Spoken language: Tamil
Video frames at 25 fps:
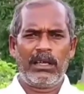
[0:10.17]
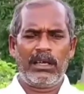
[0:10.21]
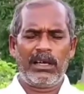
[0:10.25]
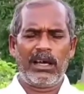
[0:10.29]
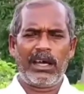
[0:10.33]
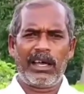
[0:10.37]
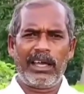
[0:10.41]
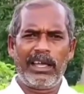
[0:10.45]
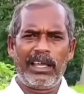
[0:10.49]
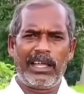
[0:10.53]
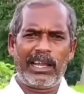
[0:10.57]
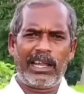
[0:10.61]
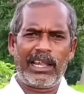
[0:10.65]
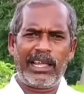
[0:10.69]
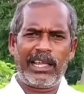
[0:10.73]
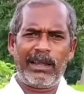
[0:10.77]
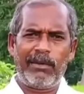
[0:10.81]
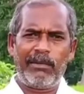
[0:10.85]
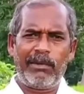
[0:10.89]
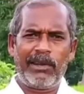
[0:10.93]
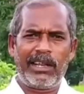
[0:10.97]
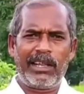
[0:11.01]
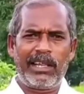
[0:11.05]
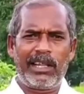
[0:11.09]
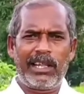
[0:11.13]
ஆ எல்லாம்
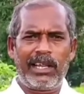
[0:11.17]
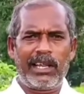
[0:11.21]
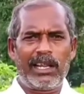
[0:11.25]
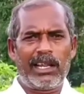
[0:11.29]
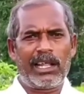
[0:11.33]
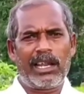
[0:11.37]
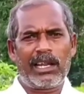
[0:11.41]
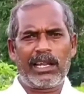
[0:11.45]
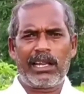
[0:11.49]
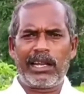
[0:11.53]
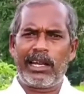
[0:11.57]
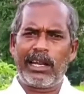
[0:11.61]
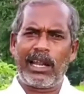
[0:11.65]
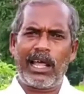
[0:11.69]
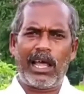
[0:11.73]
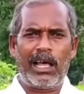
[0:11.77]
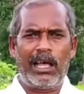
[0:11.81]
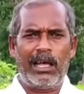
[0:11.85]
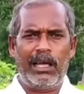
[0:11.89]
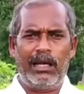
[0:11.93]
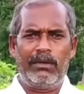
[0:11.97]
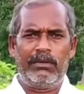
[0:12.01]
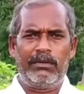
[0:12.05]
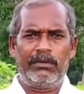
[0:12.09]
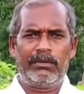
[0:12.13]
எப்படி இருக்கு நல்லா இருக்குங்களா
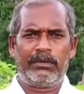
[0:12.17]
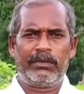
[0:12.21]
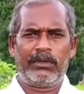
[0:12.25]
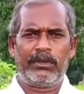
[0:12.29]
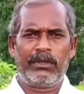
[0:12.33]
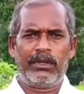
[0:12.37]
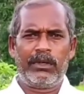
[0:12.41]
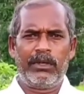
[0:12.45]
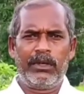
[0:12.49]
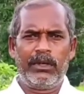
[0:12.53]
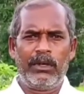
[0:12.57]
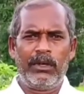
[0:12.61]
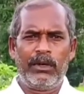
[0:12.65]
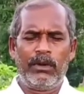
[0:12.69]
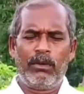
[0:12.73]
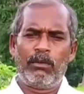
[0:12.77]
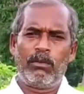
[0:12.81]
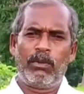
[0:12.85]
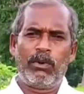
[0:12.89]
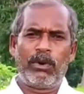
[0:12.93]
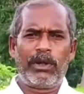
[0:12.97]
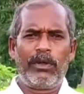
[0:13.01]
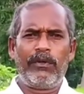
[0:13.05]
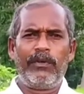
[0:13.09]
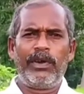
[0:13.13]

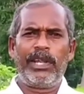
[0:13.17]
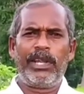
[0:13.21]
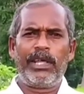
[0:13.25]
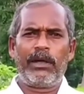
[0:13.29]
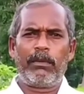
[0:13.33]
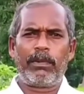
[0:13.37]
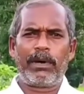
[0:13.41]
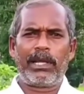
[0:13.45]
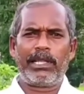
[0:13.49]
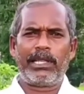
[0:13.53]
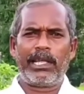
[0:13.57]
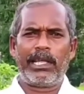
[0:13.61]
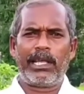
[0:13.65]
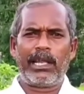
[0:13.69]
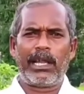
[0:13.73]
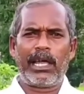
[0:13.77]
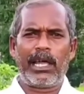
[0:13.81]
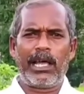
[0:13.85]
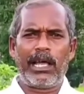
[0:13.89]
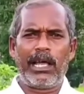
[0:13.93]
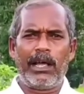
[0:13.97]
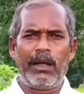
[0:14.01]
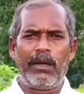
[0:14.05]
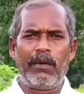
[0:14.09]
போன வீடியோ பார்த்தீங்களா